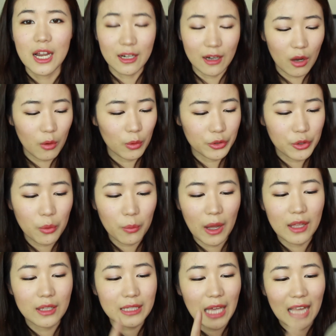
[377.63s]
然后我用
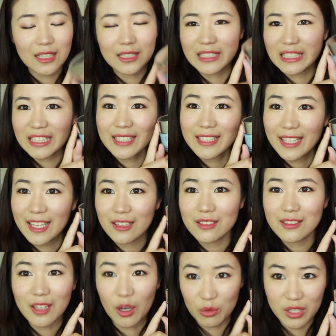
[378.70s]
完它的第一
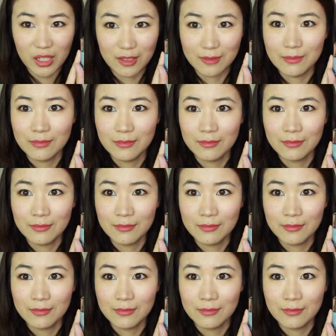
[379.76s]
天早晨，